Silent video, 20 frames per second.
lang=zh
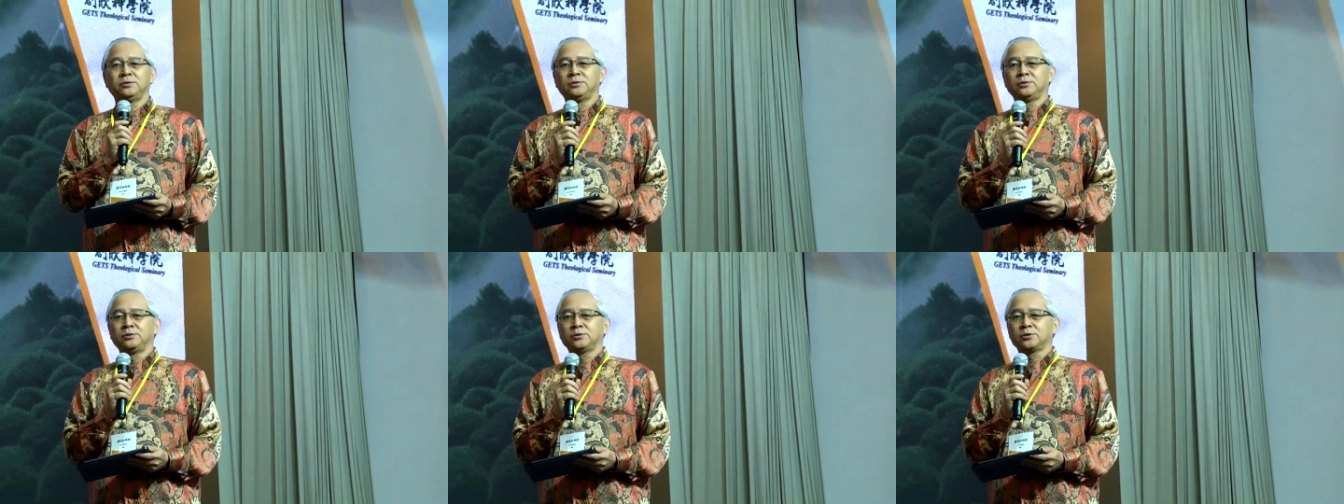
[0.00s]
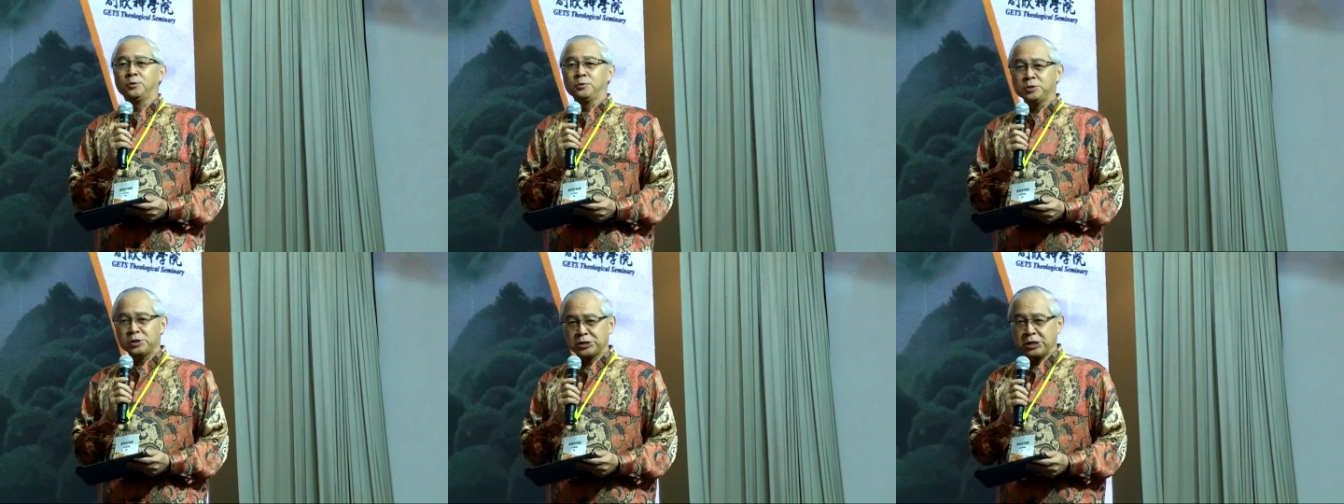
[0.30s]

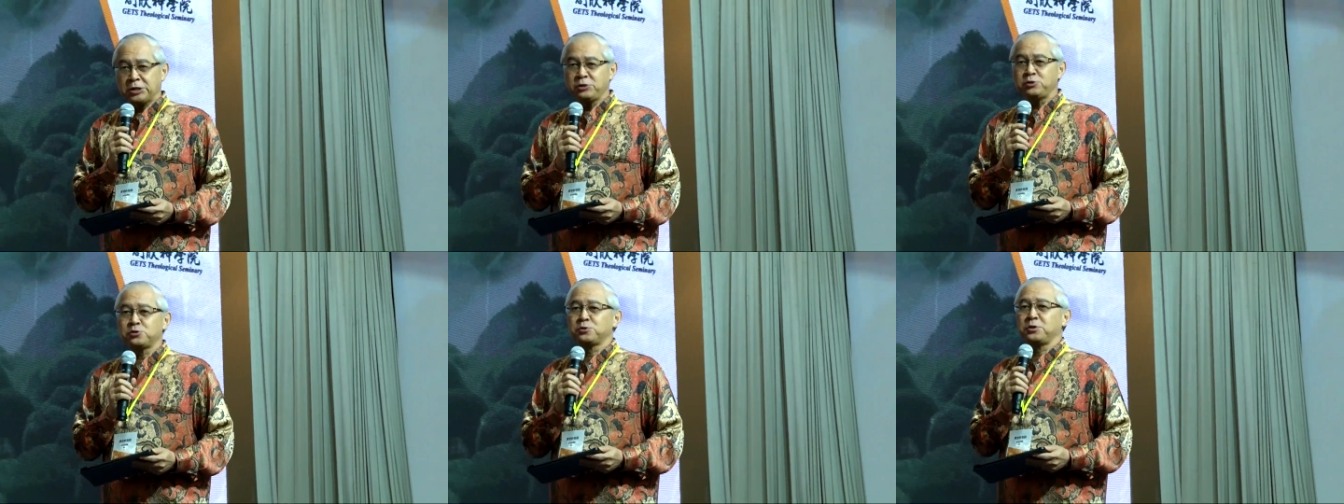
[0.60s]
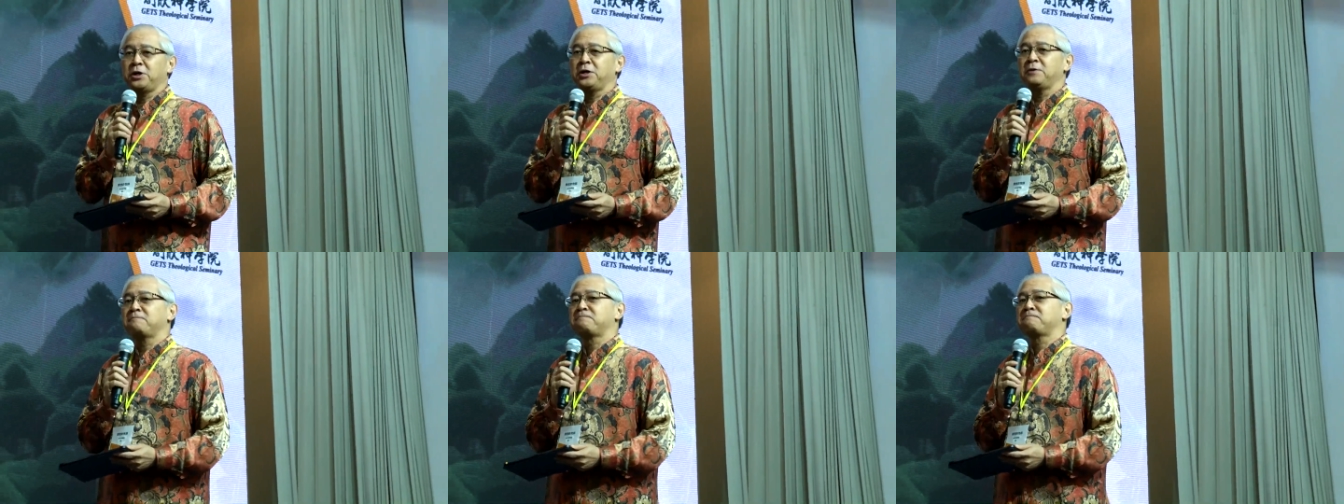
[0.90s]
从神
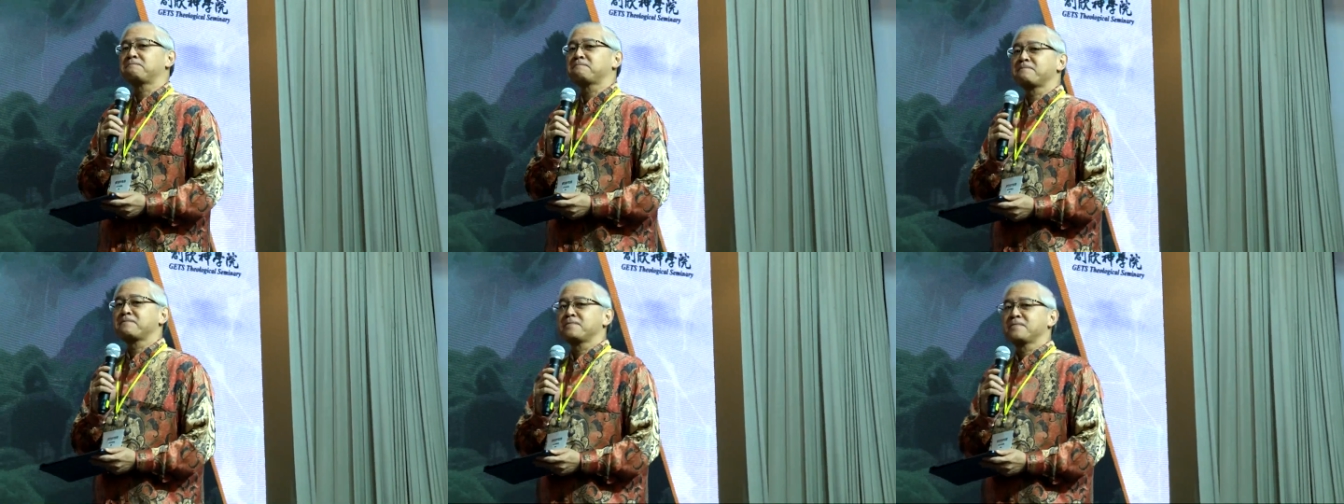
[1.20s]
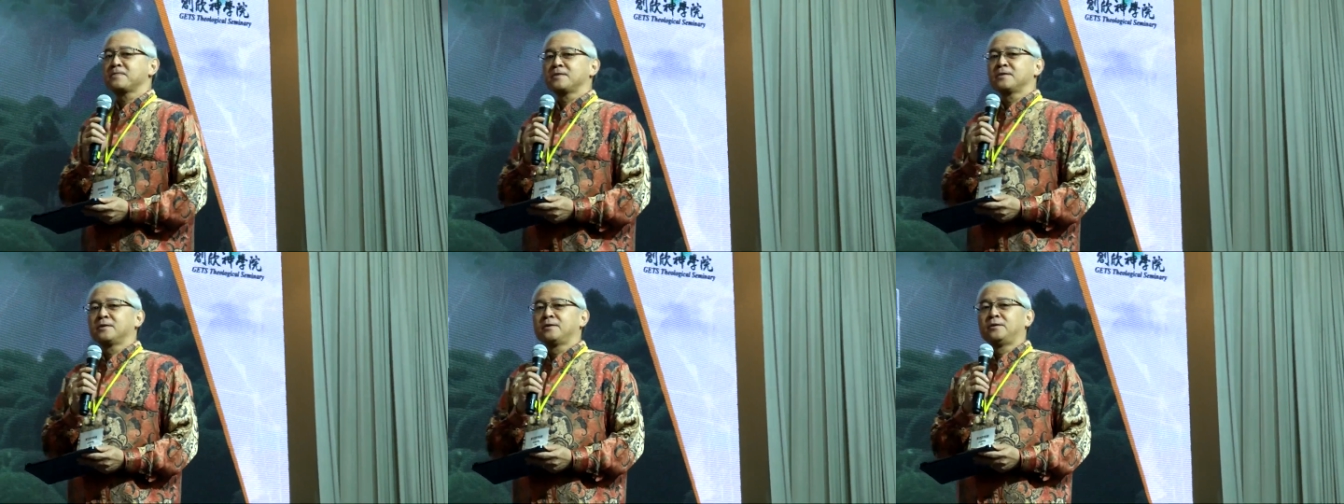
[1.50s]
学、
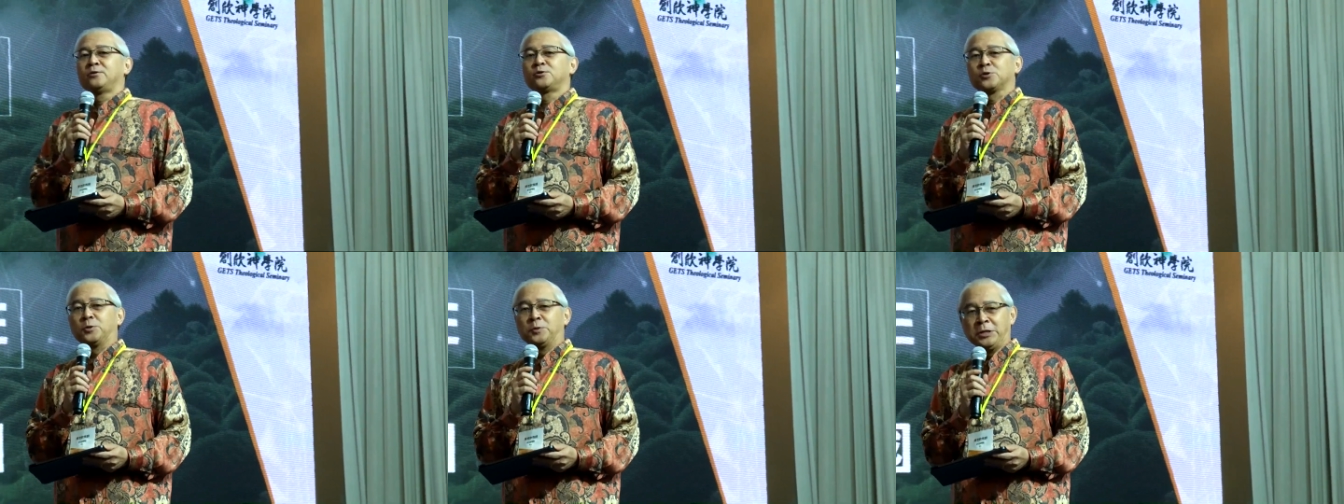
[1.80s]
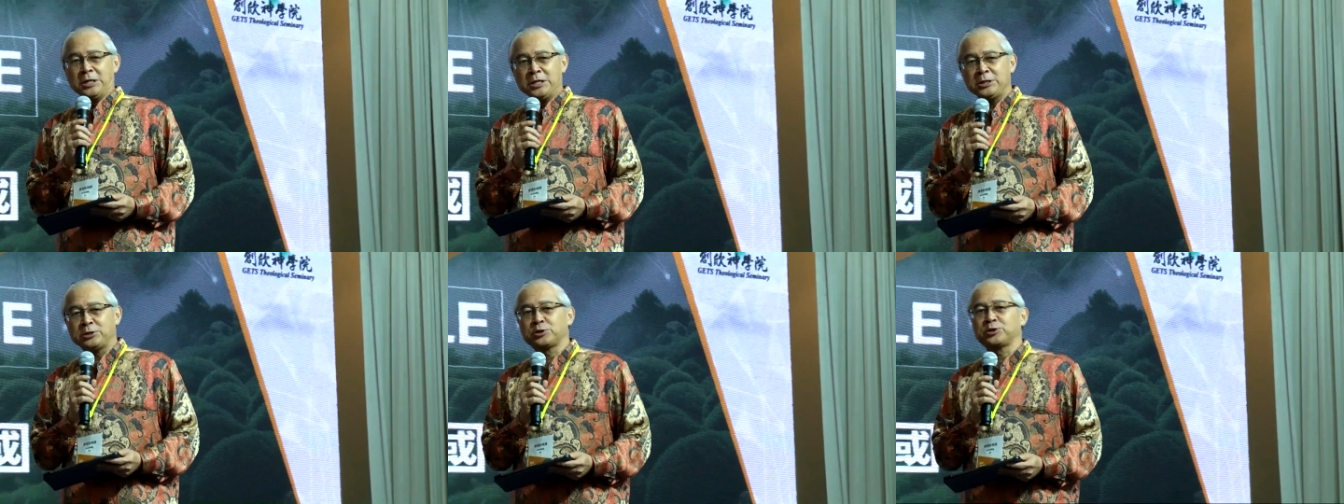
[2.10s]
从
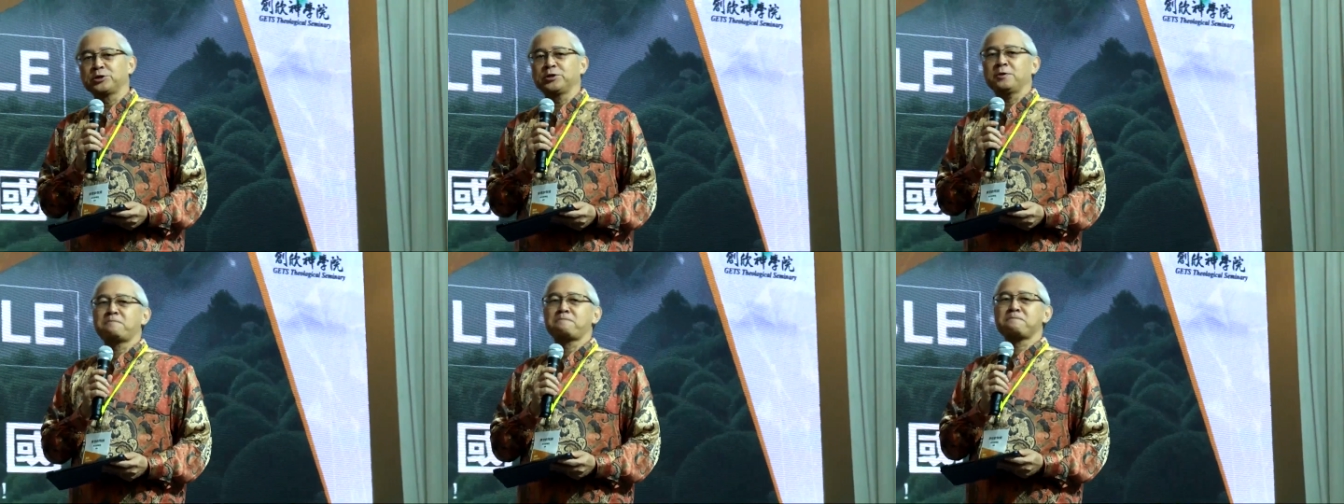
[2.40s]
历史、